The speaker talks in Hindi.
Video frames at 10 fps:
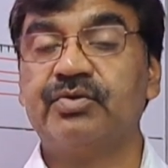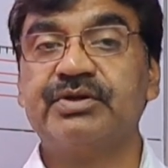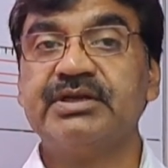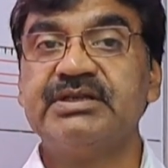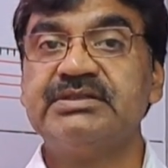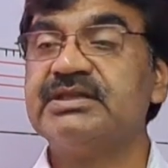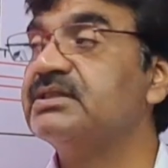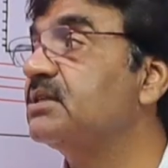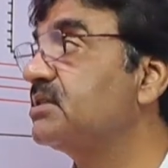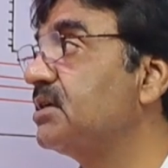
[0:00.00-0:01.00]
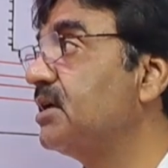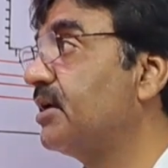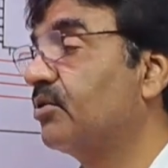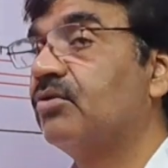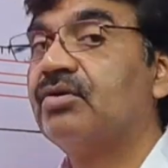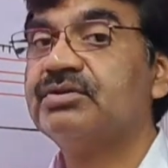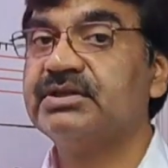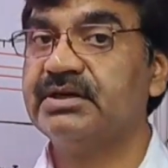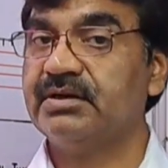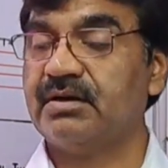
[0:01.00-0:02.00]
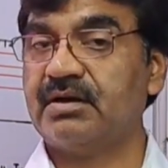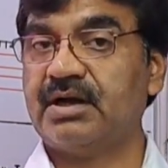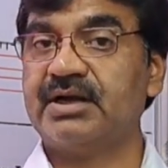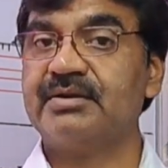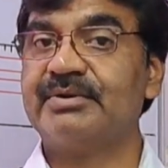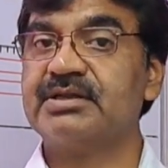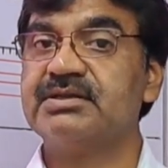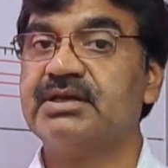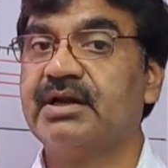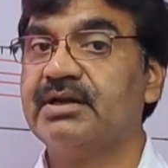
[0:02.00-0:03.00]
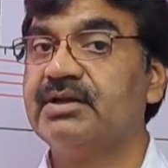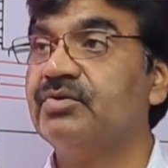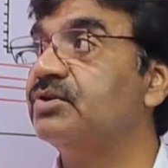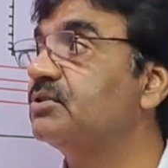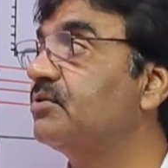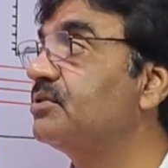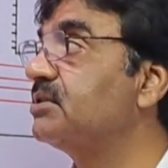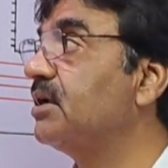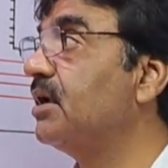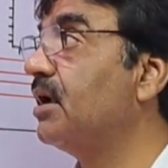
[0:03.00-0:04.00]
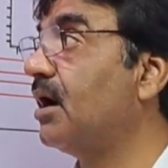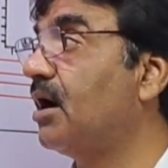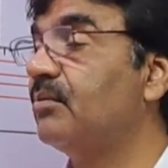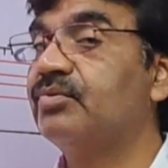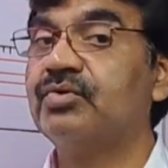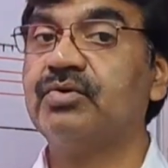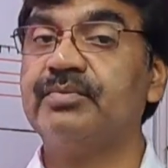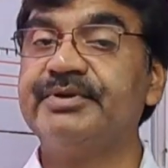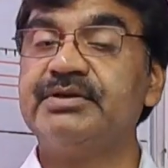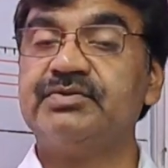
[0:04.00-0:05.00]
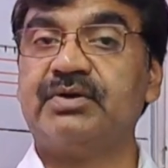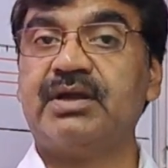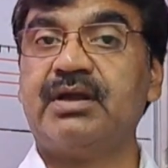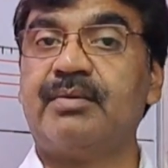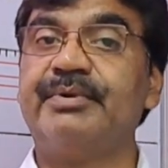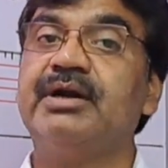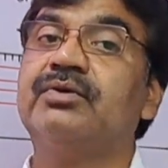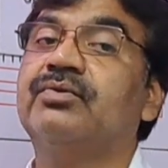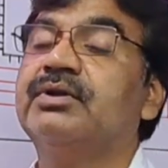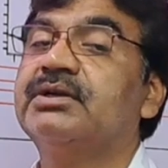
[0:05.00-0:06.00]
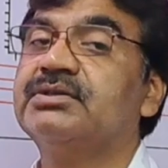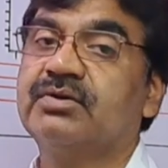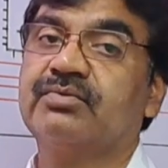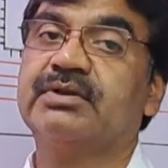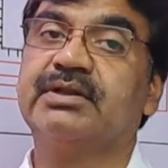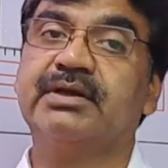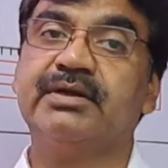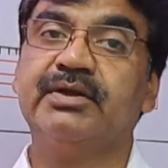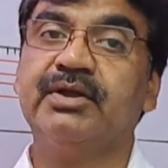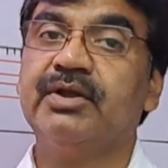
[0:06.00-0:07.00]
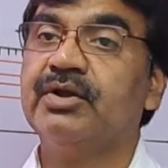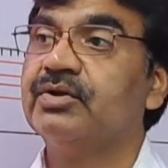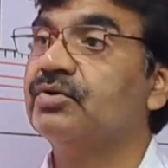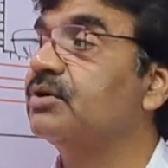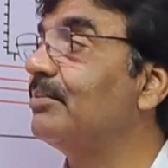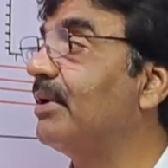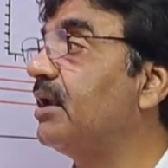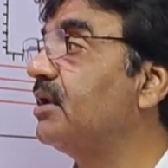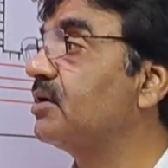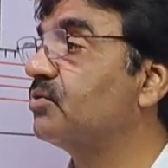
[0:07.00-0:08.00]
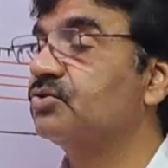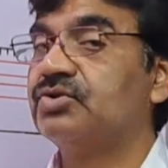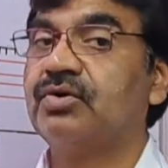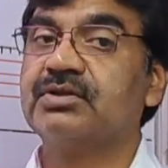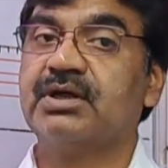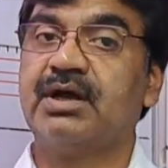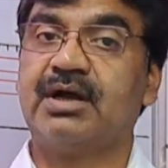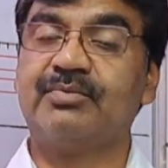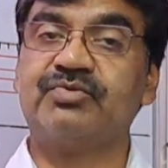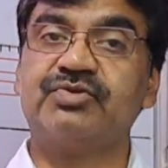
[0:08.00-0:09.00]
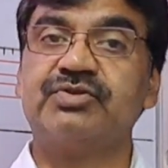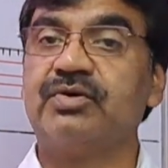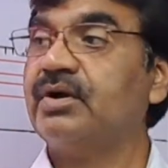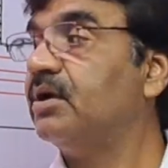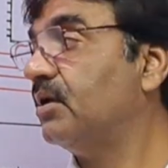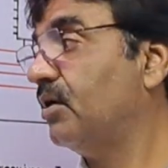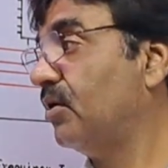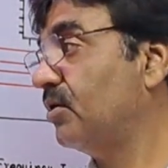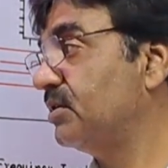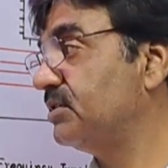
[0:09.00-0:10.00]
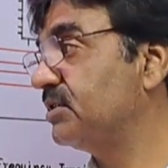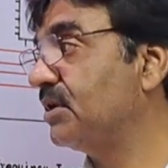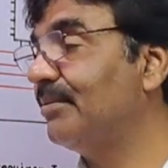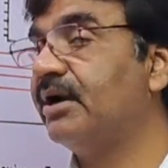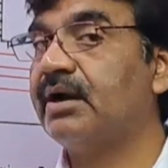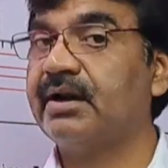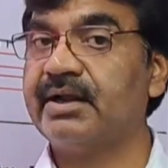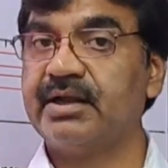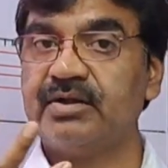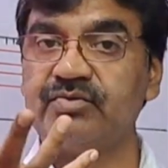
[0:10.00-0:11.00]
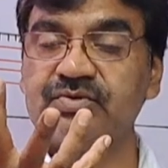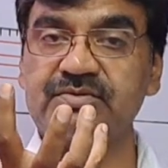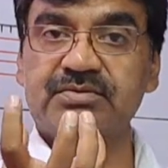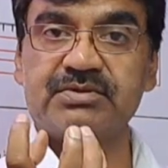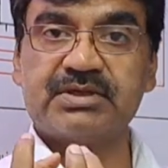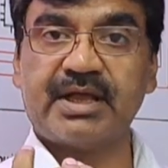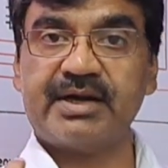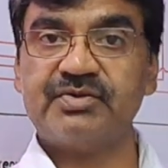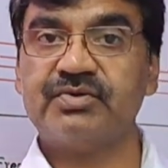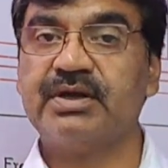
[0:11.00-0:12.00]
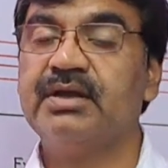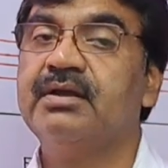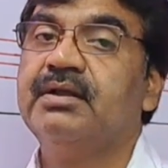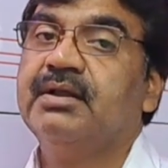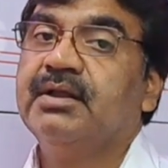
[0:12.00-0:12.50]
क्योंकि जैसे जैसे टेक्नोलॉजी आगे बढ़ती जा रही है वैसे वैसे आपको भी जो है अपडेट होने की ज़रूरत है क्योंकि पहले कुछ और था अब कुछ और है और जितने भी ट्रैक हैं वो सारे जो है